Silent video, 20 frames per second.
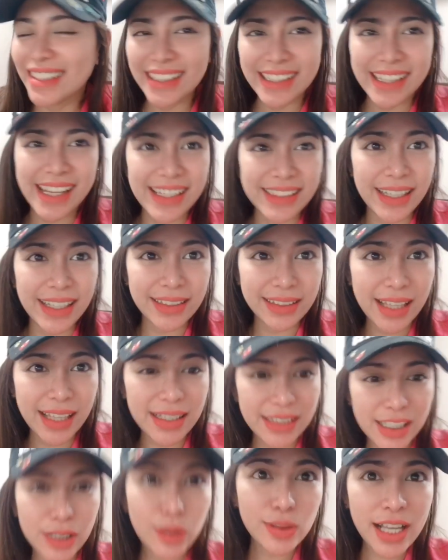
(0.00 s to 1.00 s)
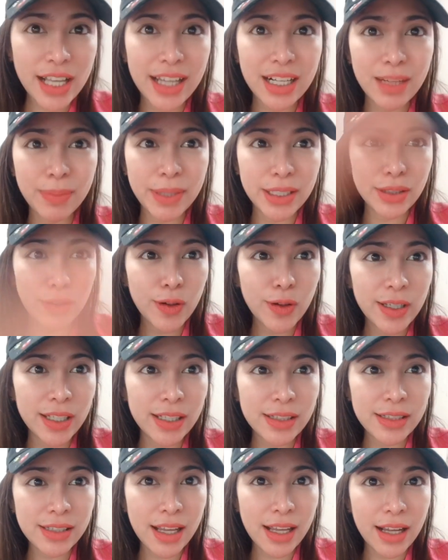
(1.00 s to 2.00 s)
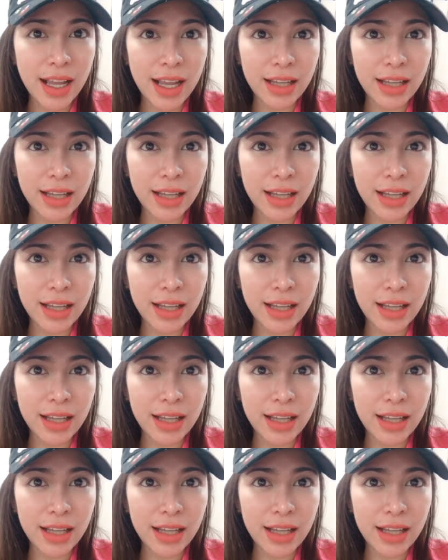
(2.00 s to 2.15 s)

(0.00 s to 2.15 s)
ayan, at andito sa harapan ko is ang